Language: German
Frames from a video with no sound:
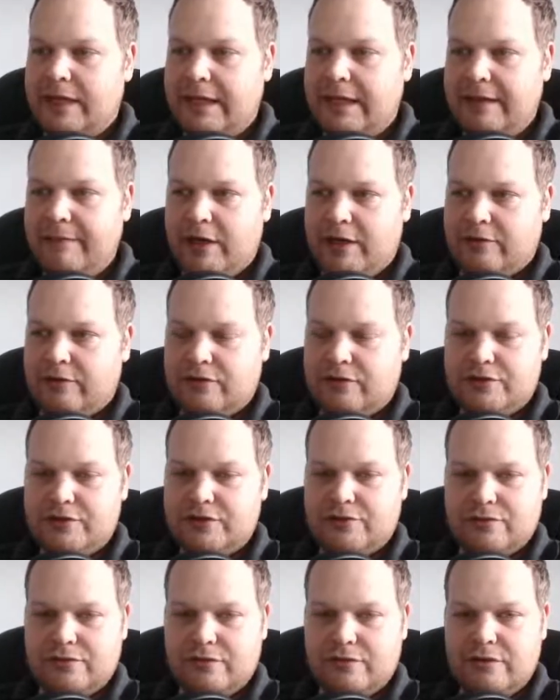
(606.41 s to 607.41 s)
immer noch
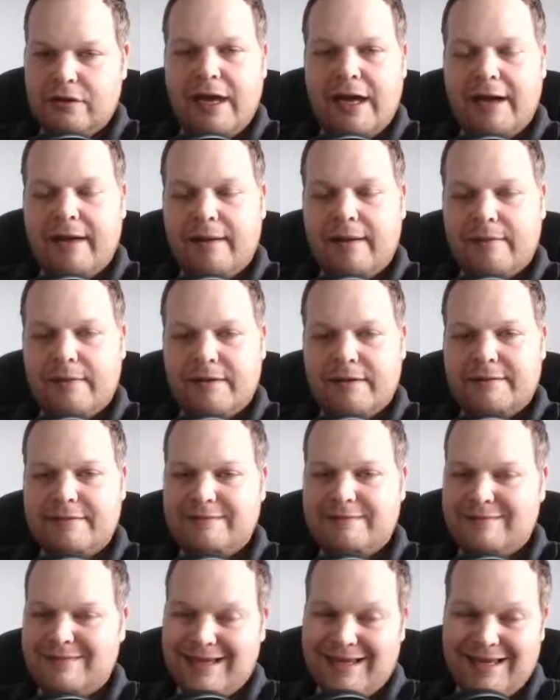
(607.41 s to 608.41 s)
so, aber
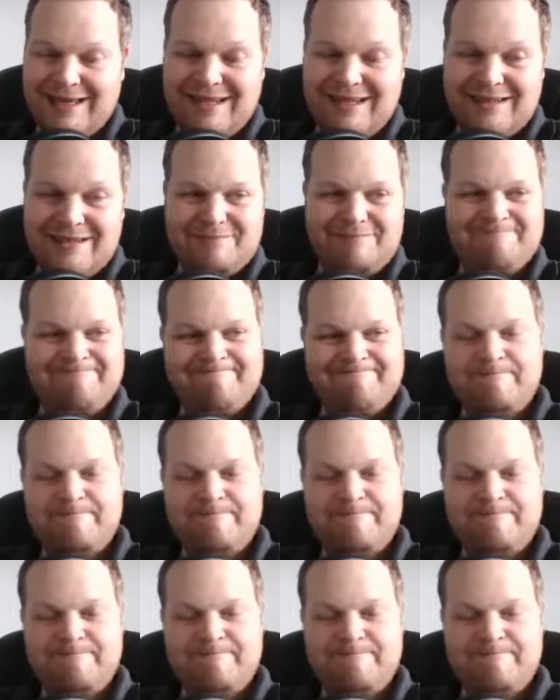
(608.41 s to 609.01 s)
leider